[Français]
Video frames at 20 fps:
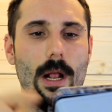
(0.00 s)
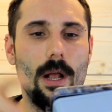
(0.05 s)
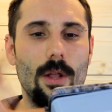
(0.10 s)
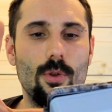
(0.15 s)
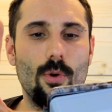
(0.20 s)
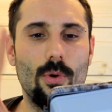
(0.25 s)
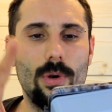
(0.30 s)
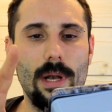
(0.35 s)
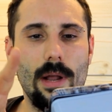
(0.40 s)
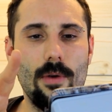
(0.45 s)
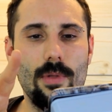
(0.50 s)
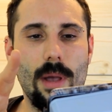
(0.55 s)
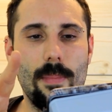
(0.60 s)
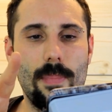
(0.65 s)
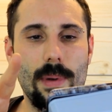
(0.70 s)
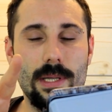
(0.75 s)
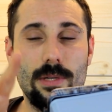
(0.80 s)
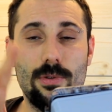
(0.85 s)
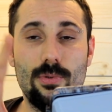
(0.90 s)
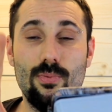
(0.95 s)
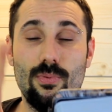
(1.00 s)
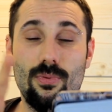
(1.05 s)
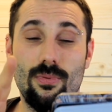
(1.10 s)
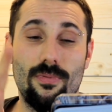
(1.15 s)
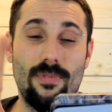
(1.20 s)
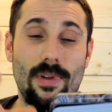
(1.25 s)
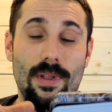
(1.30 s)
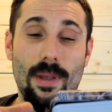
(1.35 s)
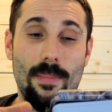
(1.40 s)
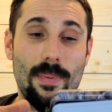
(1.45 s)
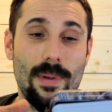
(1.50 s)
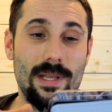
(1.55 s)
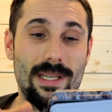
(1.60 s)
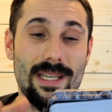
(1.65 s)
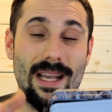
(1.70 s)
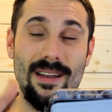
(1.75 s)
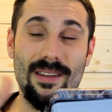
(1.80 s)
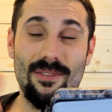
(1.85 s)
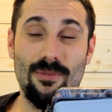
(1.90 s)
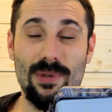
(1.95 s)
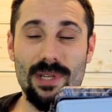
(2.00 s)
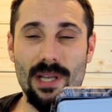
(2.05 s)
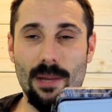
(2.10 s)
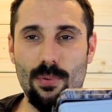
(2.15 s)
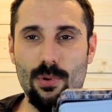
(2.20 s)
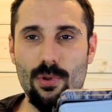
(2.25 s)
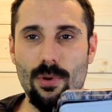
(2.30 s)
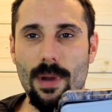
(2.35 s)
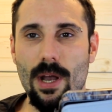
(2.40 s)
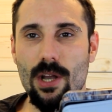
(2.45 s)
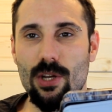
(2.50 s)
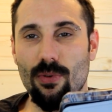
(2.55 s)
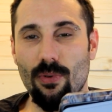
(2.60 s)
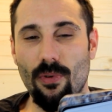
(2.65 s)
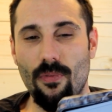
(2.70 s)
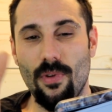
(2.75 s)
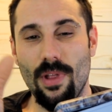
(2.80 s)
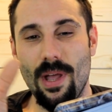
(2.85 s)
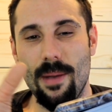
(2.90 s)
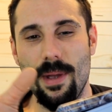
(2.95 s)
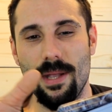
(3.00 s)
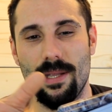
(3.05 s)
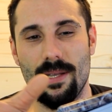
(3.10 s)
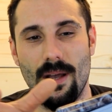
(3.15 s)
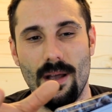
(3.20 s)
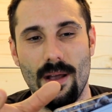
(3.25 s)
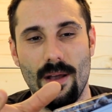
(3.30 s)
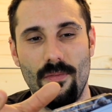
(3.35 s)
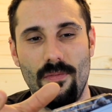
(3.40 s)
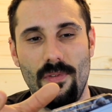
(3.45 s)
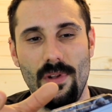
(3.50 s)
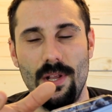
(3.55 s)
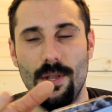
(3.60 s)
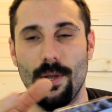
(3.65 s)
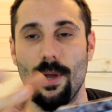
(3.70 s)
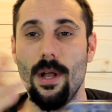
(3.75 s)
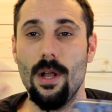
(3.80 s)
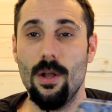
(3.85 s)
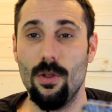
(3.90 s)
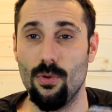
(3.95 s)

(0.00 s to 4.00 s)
Donc là, on n'a pas, enfin, on pas ça, donc c'est un peu dommage. Donc faudra mettre un filtre.